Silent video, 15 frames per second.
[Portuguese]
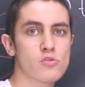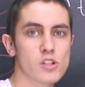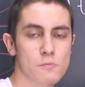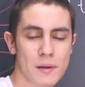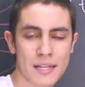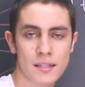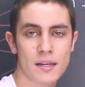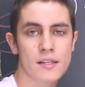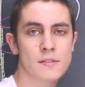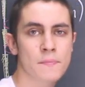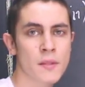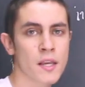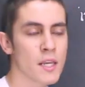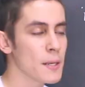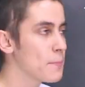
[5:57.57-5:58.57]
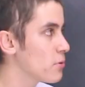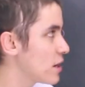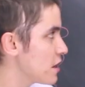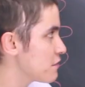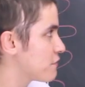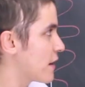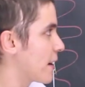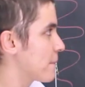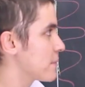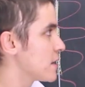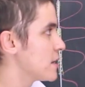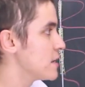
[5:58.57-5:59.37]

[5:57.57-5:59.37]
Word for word: 2 para 3 e por aí vai.